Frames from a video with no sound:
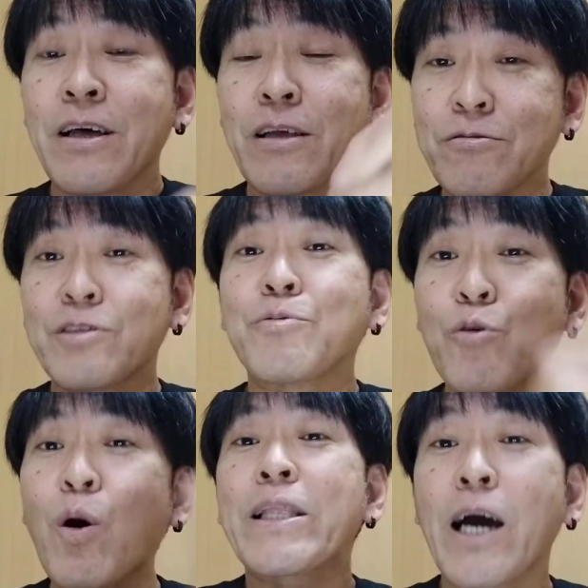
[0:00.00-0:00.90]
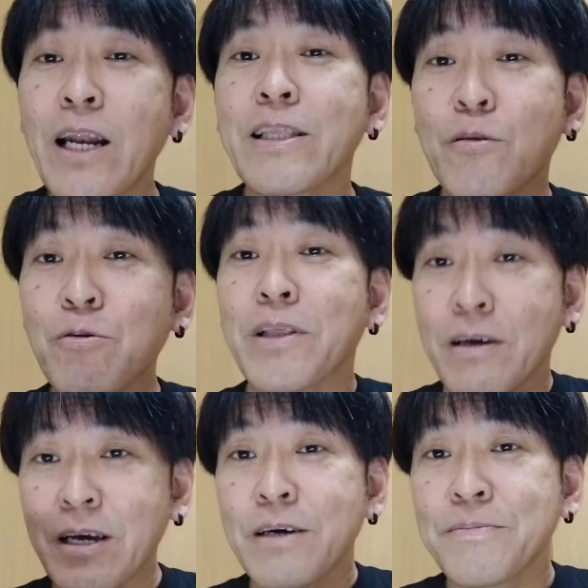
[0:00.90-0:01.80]
あの自分でお金払って飲んで
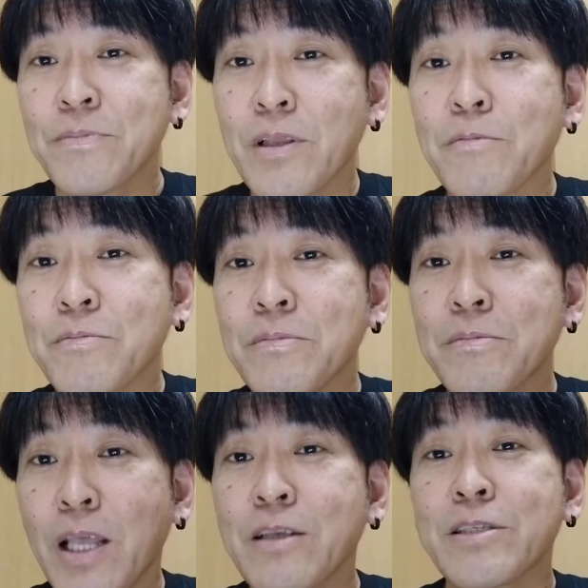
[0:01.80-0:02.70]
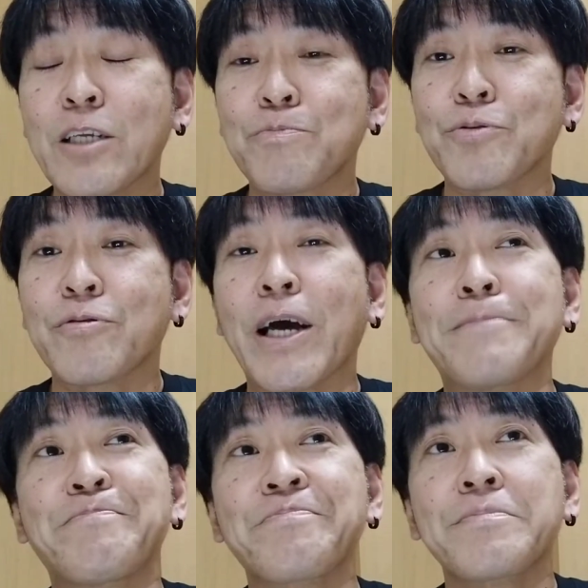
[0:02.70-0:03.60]
でね30分ぐらい